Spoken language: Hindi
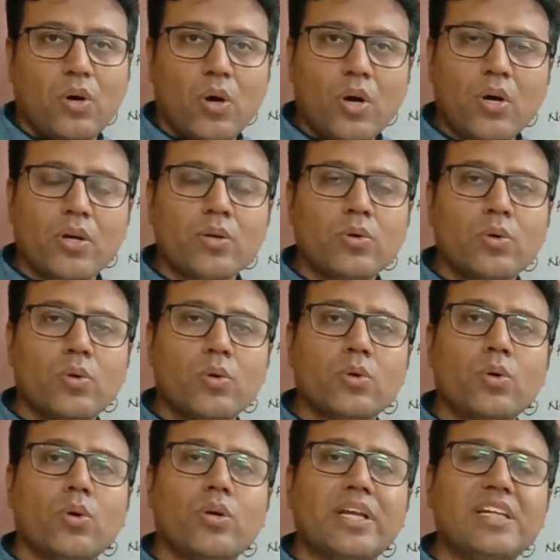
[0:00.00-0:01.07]
और
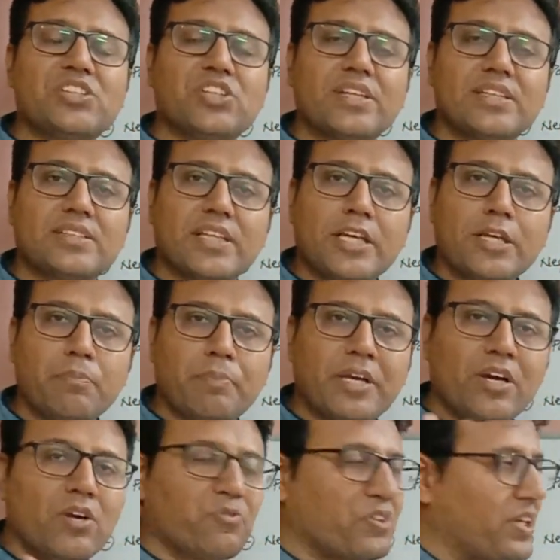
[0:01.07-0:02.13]
उन्होंने जैसे ही
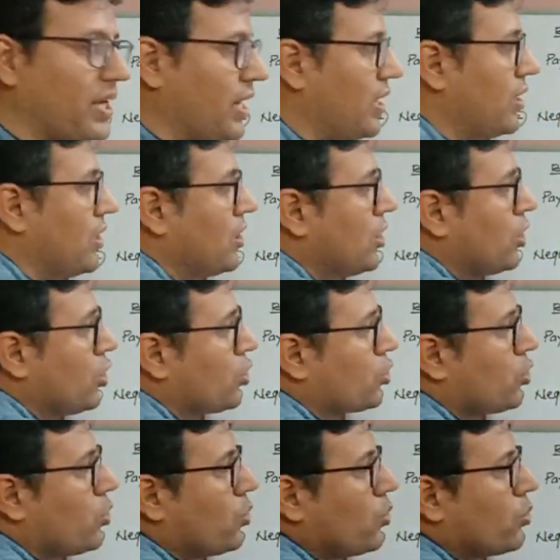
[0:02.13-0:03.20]
पे ऑफ किया
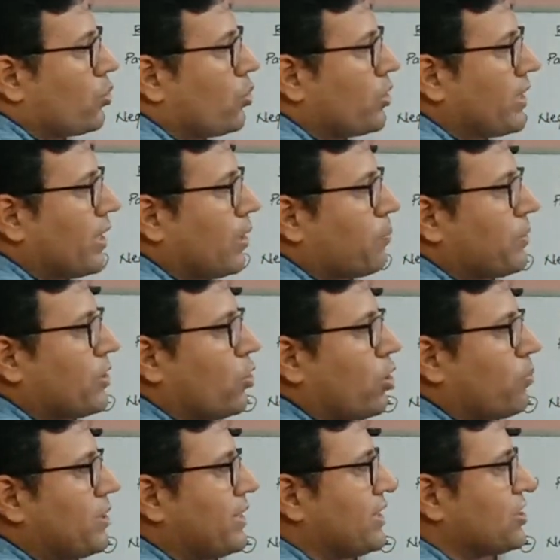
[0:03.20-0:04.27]
तो उन्होंने अपनी
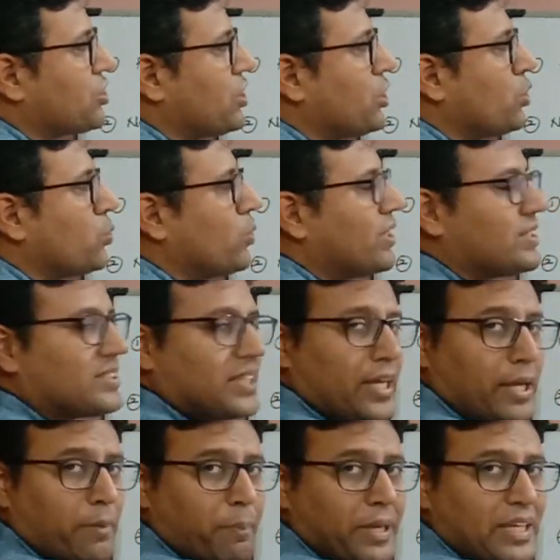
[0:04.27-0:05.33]
ऑब्लिगेशन टुवर्ड्स
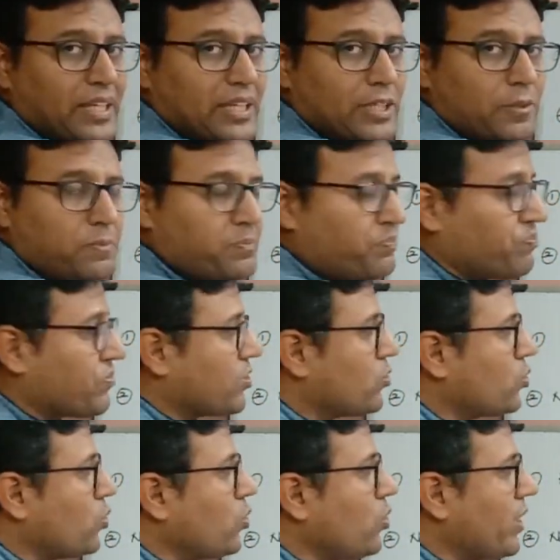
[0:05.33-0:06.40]
ए पे की
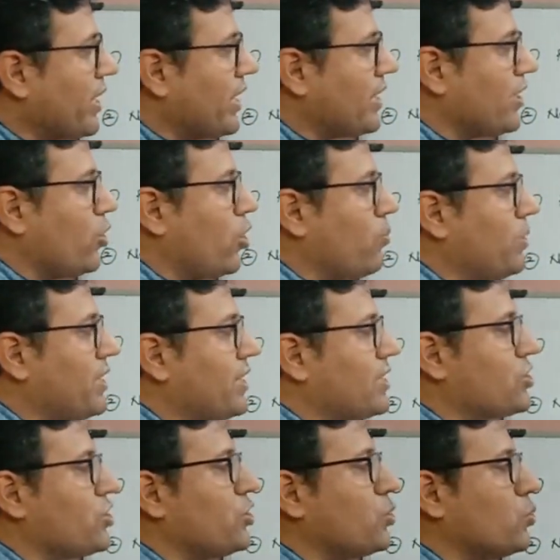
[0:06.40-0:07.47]
तो ए की
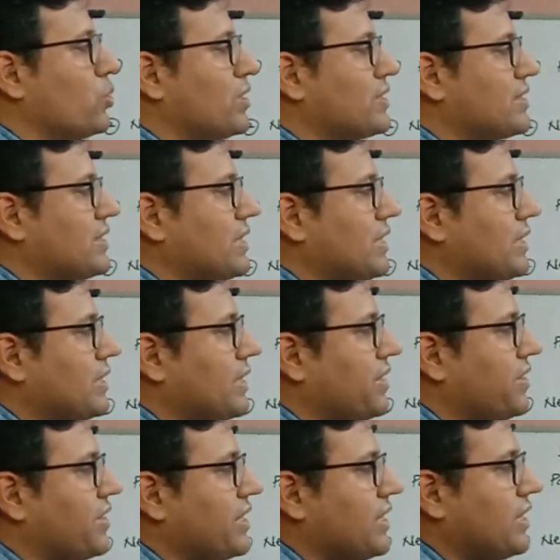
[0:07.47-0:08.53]
ऑब्लिगेशन टुवर्ड्स सी
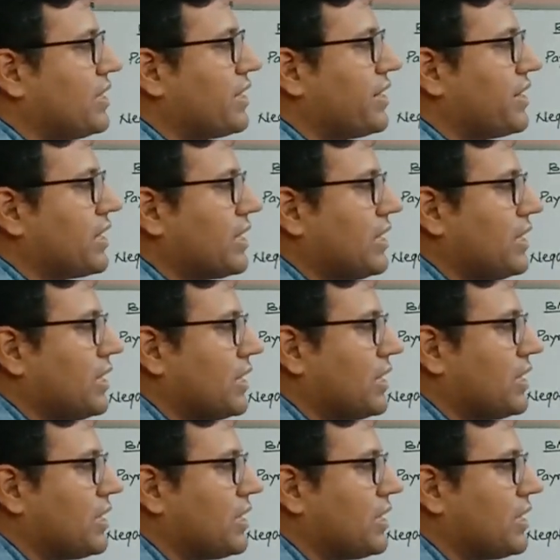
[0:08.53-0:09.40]
देन डी देन ई ई